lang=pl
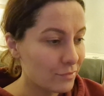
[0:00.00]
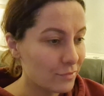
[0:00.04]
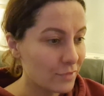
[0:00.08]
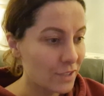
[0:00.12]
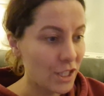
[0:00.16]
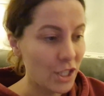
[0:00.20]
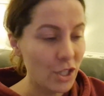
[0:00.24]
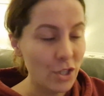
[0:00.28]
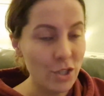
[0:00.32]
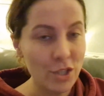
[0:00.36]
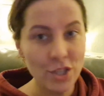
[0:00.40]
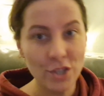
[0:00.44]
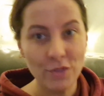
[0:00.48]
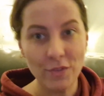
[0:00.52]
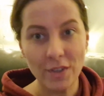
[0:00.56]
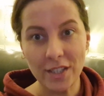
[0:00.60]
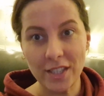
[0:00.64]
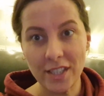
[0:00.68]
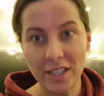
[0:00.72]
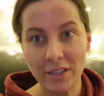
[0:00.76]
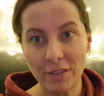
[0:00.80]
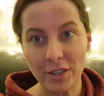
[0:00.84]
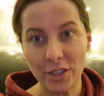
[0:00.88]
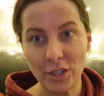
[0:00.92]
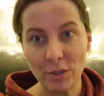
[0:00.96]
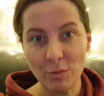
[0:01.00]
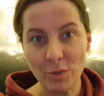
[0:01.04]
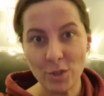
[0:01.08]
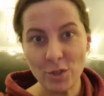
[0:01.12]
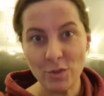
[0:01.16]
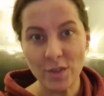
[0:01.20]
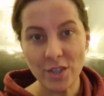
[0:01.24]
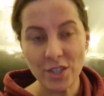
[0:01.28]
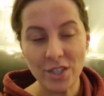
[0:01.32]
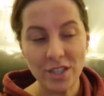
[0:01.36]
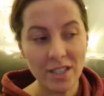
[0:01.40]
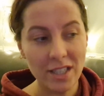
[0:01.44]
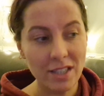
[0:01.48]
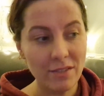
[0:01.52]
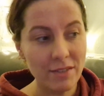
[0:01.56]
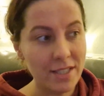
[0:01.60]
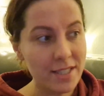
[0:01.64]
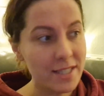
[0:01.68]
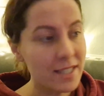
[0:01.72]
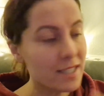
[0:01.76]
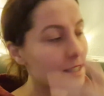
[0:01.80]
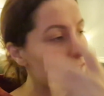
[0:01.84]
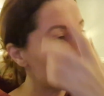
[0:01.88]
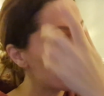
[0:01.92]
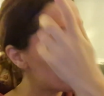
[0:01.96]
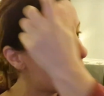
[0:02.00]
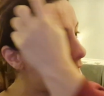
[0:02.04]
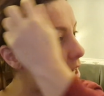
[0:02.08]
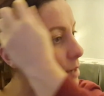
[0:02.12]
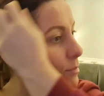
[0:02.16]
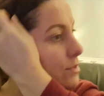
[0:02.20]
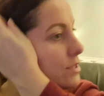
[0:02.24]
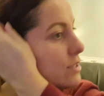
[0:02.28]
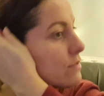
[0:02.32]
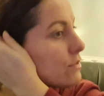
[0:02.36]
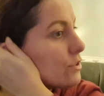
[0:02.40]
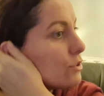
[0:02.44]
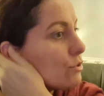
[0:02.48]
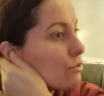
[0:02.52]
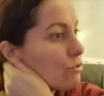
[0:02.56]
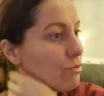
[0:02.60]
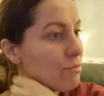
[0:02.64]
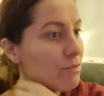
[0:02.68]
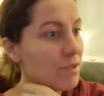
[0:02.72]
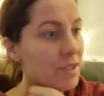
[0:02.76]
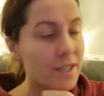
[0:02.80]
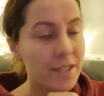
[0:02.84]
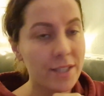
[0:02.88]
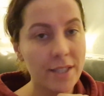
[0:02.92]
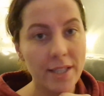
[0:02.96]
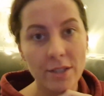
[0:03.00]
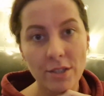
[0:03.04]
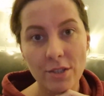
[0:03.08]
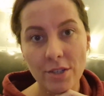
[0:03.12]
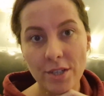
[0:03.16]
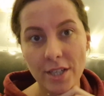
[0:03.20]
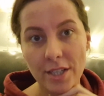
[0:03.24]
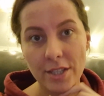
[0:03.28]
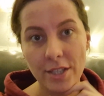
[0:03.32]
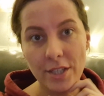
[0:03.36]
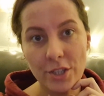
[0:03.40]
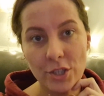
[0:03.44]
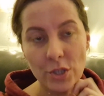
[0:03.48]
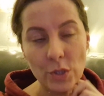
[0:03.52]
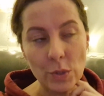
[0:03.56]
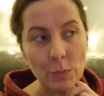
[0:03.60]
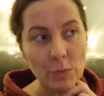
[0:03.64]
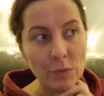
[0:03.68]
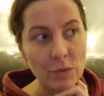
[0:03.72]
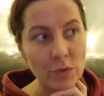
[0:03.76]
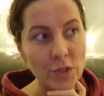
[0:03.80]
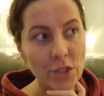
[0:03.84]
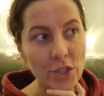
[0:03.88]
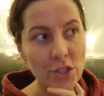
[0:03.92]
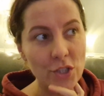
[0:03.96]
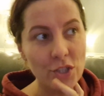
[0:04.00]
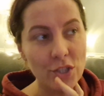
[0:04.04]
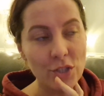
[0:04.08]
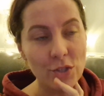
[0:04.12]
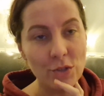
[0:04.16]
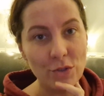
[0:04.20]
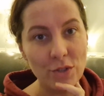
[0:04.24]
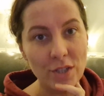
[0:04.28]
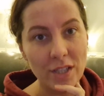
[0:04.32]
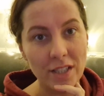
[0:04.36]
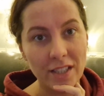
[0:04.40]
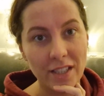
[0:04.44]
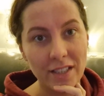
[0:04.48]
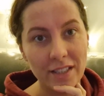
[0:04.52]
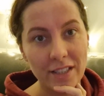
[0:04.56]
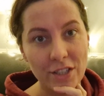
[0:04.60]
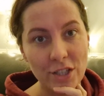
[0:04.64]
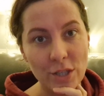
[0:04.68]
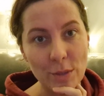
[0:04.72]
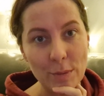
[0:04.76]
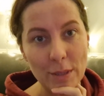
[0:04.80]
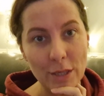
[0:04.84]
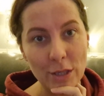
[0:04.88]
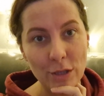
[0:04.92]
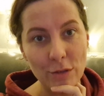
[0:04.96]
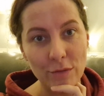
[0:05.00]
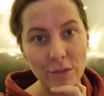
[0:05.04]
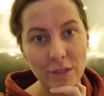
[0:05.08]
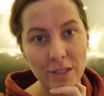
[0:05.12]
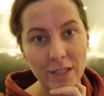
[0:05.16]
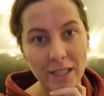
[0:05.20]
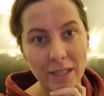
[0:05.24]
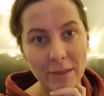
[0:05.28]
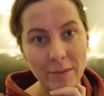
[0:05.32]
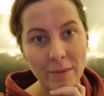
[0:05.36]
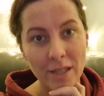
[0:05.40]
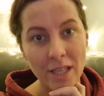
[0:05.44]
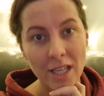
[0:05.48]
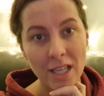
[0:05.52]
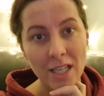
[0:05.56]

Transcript: no i świetna wiadomość. Właśnie dla Was nagrywałam i dzwonił do mnie Radek, żeby powiedzieć, że sąsiadka nasza ma covid -a.